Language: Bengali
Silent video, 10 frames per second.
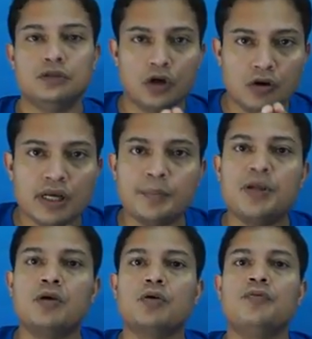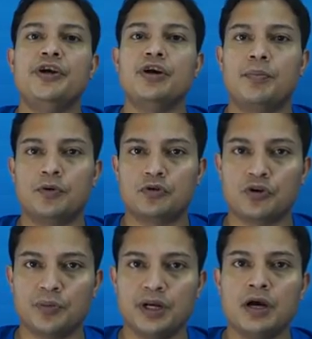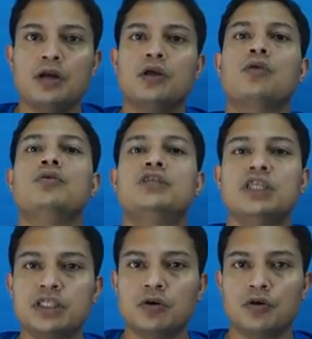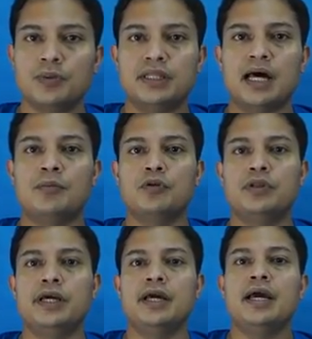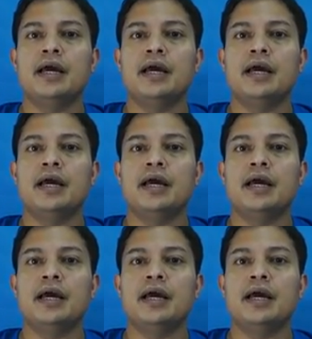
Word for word: যখনই আপনি কোনো ভিডিও আপলোড করবেন তখন চেষ্টা করবেন তার মধ্যে